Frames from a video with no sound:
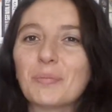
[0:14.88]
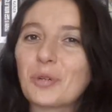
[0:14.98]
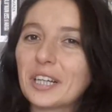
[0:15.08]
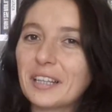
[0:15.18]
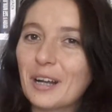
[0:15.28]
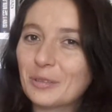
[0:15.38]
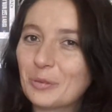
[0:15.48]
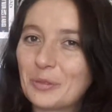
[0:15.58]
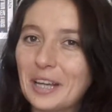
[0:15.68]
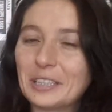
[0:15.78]
bu kadar
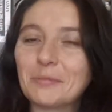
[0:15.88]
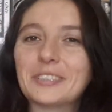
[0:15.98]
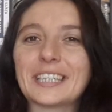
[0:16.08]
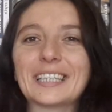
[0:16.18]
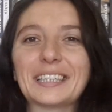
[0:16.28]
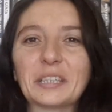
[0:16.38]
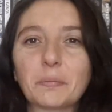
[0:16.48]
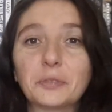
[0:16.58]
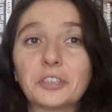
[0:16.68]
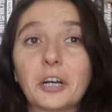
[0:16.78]
düzenli bir şekilde
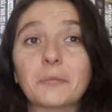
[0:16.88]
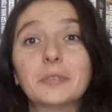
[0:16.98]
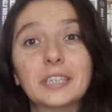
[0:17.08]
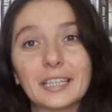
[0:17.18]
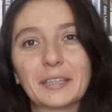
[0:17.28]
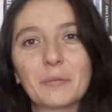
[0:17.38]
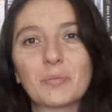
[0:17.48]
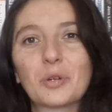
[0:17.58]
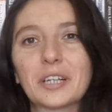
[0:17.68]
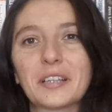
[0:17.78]
yapacağımı ne
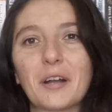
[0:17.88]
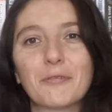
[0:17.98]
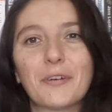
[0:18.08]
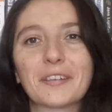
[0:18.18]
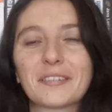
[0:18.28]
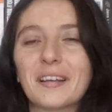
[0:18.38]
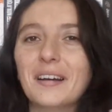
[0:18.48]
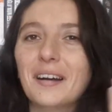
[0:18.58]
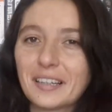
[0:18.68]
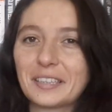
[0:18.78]
de bu kadar
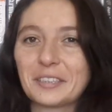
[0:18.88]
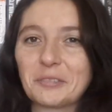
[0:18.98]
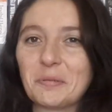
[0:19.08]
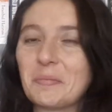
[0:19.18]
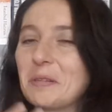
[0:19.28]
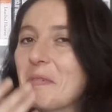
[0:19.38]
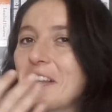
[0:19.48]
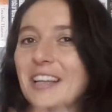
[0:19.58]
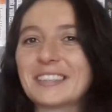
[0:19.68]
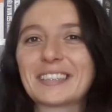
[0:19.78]
fazla arkadaşımın benim
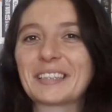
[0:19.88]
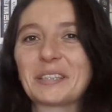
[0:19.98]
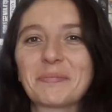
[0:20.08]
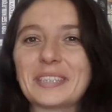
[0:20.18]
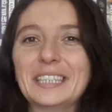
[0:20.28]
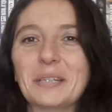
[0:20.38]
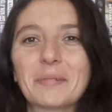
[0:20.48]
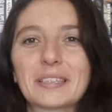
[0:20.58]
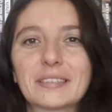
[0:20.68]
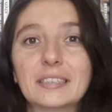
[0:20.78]
anlattıklarımı
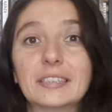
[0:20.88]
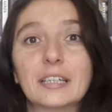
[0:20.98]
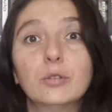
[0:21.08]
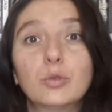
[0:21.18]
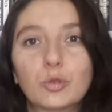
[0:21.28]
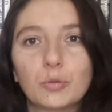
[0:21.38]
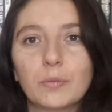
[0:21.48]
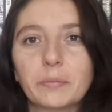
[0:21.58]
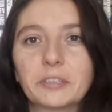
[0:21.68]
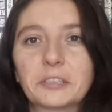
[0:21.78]
dinlemek isteyeceğini
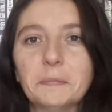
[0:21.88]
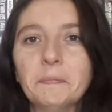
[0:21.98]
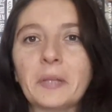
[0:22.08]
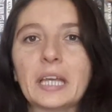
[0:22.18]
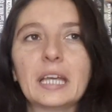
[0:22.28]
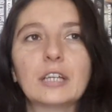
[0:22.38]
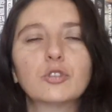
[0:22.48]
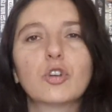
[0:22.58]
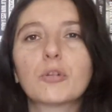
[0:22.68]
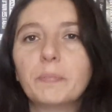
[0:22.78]
düşünmemiştim.
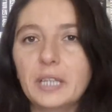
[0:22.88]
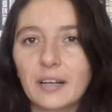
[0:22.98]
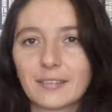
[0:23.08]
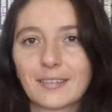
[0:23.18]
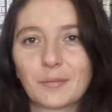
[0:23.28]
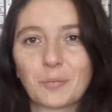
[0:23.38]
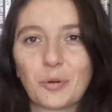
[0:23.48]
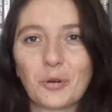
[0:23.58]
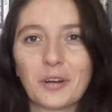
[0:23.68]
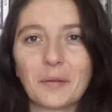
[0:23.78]
Çok plansız,
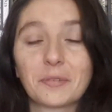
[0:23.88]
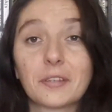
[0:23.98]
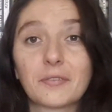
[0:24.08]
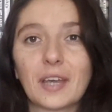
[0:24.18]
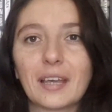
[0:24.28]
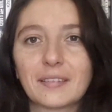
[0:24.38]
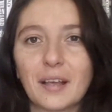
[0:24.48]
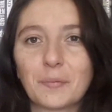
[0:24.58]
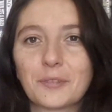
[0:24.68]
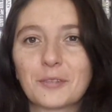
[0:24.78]
programsız da
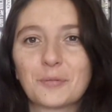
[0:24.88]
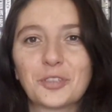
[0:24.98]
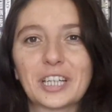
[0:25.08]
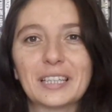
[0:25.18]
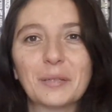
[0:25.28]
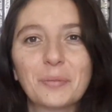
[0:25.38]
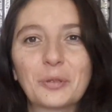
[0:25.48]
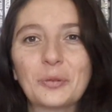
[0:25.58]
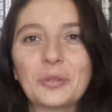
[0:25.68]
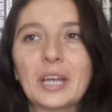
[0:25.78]
hesapsız bir şekilde
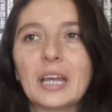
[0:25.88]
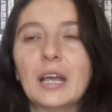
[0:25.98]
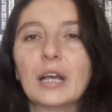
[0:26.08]
bir gün